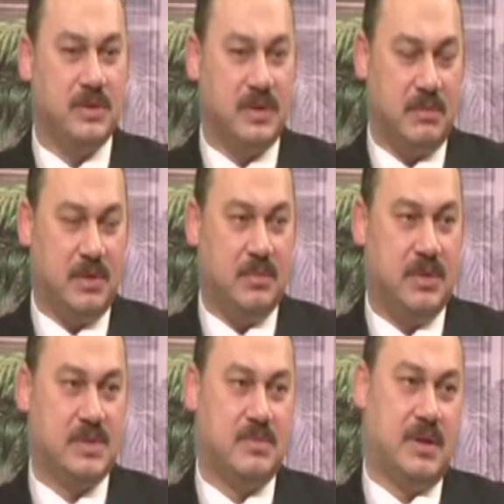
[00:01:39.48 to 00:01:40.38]
تعمل
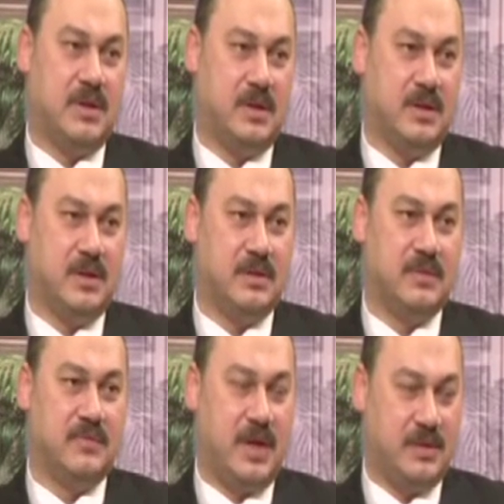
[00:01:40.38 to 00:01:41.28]
بالنسبه
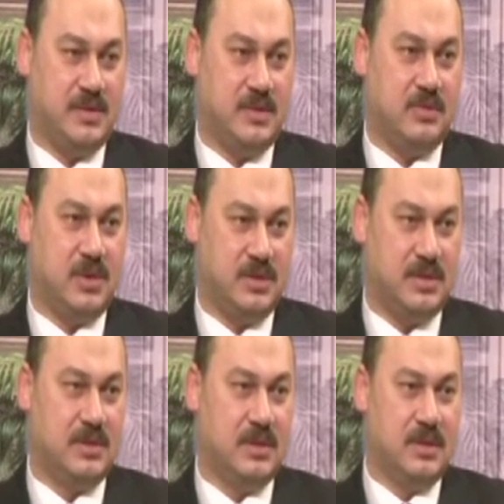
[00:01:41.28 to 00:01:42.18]
للطفل حديث الولاده
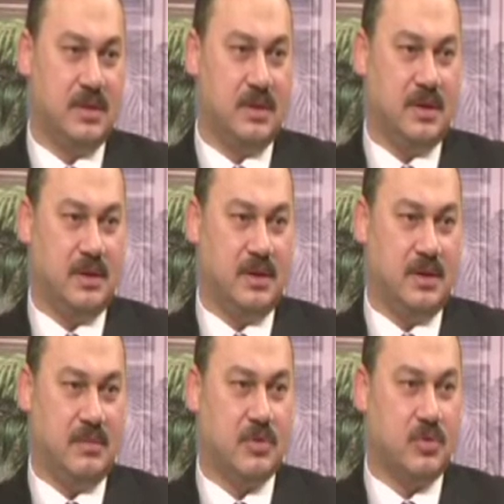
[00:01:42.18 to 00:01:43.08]
آه،
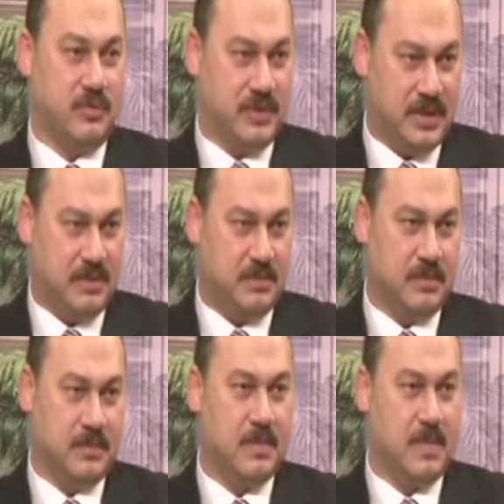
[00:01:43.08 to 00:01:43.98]
ميكروب في الدم
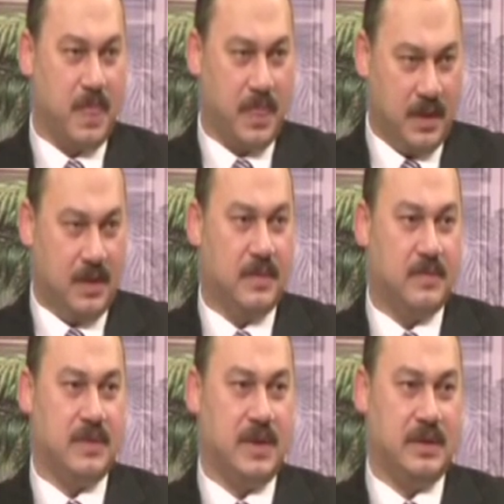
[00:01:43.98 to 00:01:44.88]
بتتنقل بتتنقل آه.
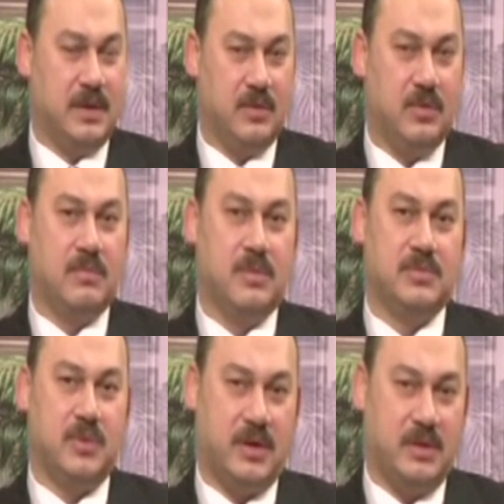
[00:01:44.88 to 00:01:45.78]
يعني لو الام
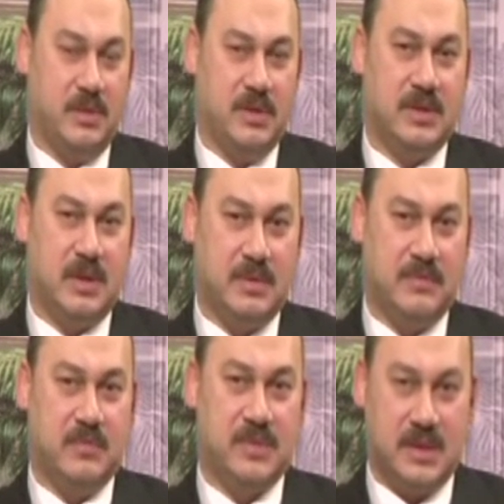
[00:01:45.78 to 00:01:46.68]
بتعاني من التهابات في
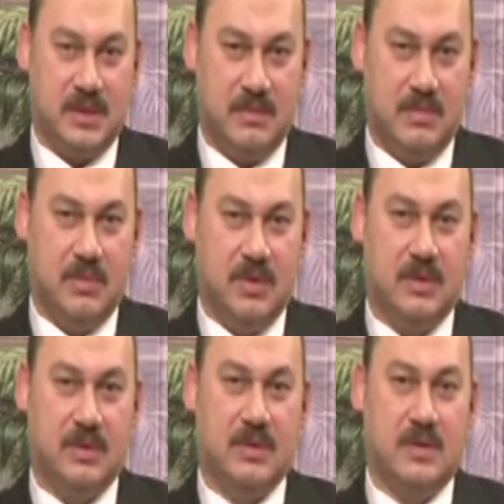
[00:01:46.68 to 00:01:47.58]
المسالك البوليه
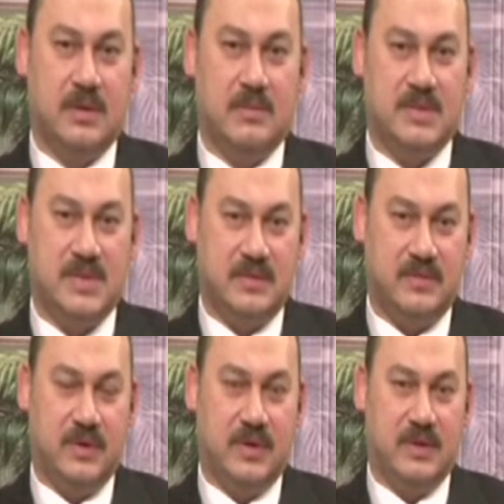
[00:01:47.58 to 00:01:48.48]
بالذات
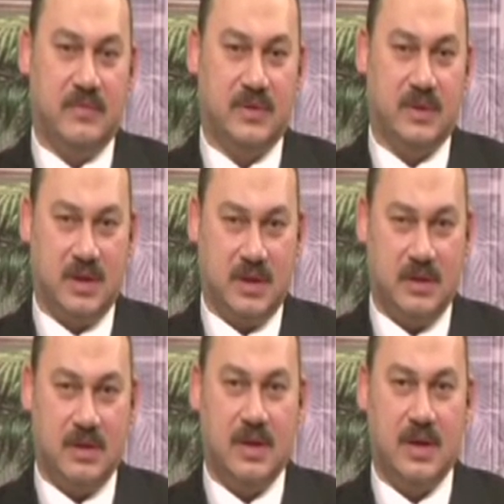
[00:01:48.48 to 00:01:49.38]
في الفتره الاخيره
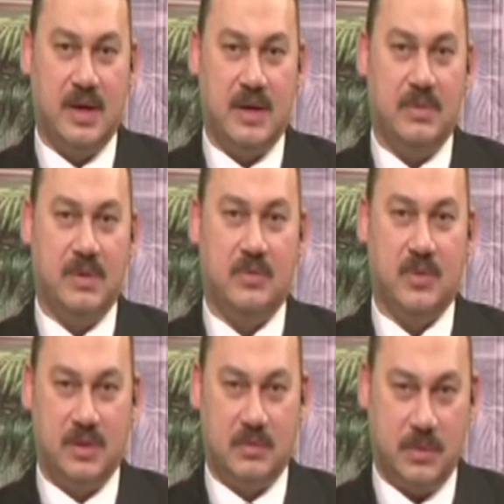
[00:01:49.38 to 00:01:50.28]
اللي هي قبل الولاده
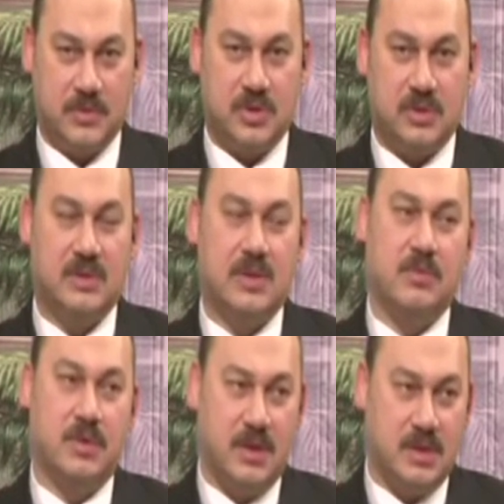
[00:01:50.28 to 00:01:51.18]
مباشره ده ممكن
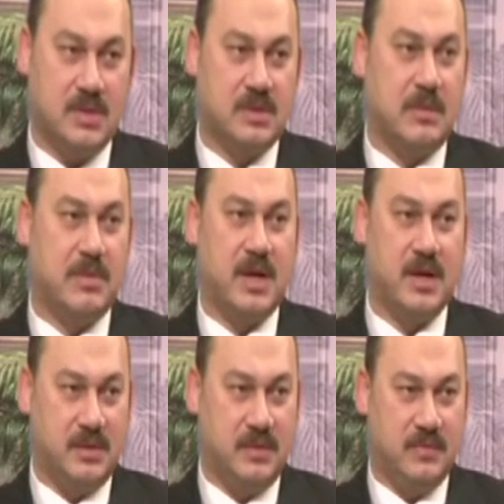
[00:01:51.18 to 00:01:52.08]
ياثر ده ممكن طبعا على
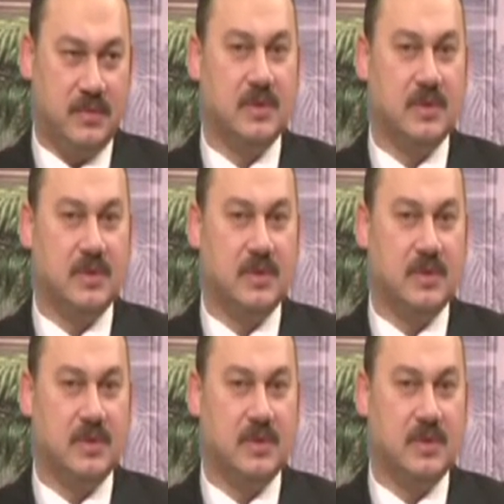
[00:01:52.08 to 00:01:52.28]
الطفل طبعا